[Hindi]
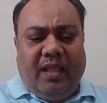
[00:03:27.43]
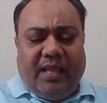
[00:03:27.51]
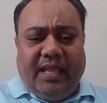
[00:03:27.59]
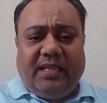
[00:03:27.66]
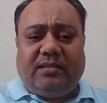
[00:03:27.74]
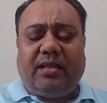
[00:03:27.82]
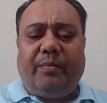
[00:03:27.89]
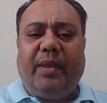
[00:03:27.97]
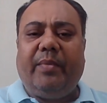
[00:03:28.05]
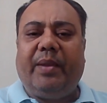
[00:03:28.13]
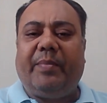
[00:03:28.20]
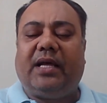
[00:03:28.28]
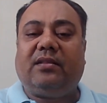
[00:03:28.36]
इस समय
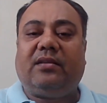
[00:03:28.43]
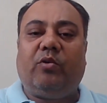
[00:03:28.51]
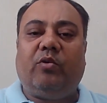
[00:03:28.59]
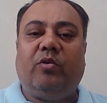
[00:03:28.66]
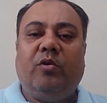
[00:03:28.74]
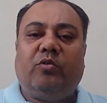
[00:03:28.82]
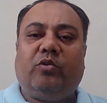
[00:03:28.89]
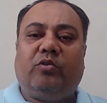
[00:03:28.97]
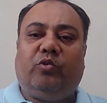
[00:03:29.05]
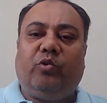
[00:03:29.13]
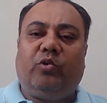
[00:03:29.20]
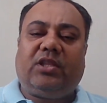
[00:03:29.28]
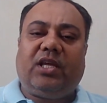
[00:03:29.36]
मैं बात करूं तो
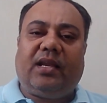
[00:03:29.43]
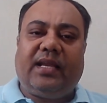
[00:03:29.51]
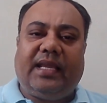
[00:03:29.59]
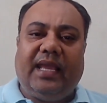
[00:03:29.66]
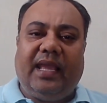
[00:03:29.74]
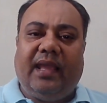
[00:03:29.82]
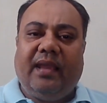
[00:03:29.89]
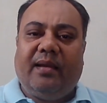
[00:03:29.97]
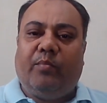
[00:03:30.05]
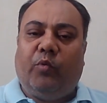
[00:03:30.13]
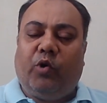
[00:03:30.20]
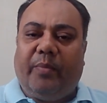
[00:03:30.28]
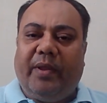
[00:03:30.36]
दो तरह के
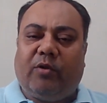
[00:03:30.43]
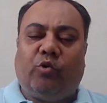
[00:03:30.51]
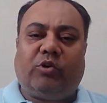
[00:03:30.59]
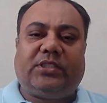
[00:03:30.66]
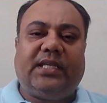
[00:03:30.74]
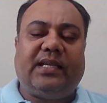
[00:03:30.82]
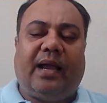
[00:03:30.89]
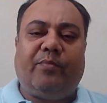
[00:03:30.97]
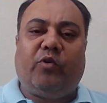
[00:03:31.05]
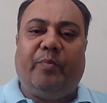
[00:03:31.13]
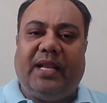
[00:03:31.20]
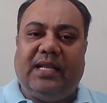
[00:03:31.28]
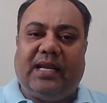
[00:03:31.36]
मोड में कोर्सेज आपको
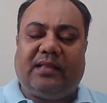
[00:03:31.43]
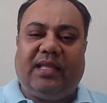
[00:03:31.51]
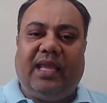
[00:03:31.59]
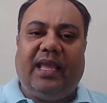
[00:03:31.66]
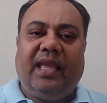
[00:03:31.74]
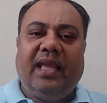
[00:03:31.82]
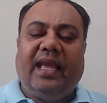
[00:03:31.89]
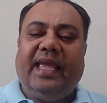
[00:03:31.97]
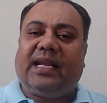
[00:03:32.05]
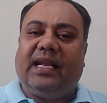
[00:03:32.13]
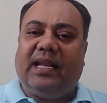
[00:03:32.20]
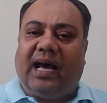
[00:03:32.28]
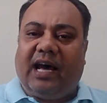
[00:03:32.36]
मिल जाते हैं
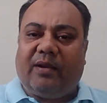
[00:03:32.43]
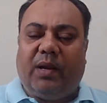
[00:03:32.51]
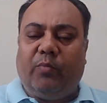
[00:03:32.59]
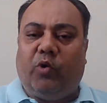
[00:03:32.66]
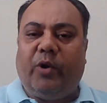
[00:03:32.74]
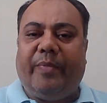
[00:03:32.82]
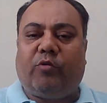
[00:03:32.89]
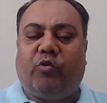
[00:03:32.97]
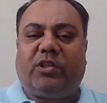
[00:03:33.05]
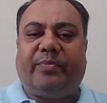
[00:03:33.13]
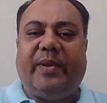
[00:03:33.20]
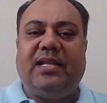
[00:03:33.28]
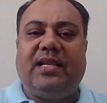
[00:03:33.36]
एक नॉर्मल मोड में
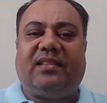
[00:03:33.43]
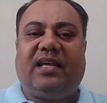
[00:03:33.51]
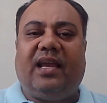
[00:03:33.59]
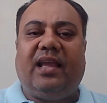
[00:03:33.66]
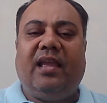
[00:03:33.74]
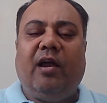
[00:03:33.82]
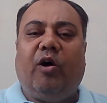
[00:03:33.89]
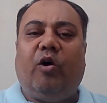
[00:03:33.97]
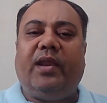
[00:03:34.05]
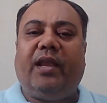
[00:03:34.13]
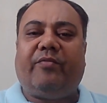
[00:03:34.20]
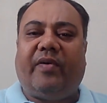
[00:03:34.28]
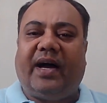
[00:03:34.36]
कोर्स मिल जाता है और
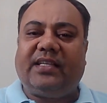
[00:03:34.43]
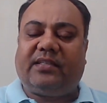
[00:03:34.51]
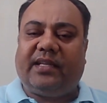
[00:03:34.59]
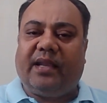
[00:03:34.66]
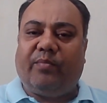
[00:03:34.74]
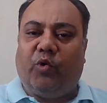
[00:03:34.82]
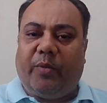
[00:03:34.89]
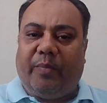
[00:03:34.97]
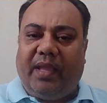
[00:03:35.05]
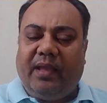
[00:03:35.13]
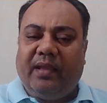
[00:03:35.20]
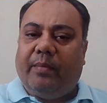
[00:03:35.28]
एक फास्ट ट्रैक मोड में